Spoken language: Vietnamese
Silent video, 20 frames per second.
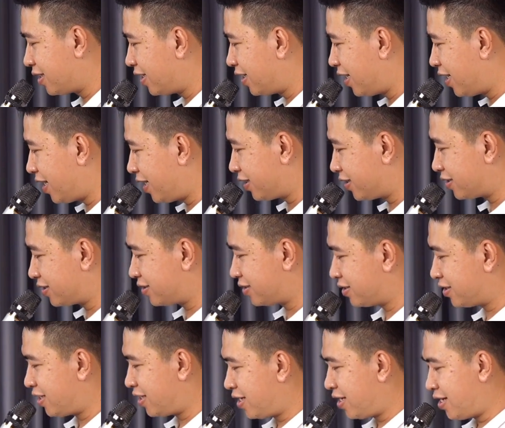lên lên
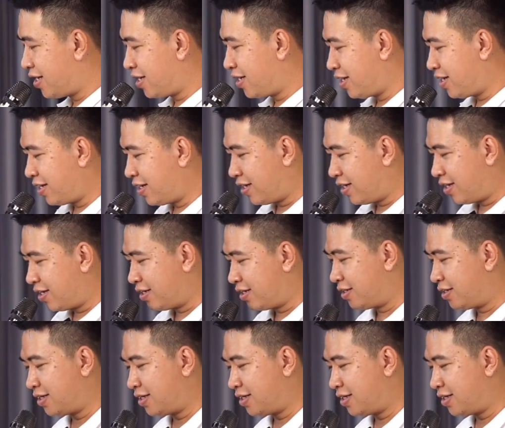lên lên lên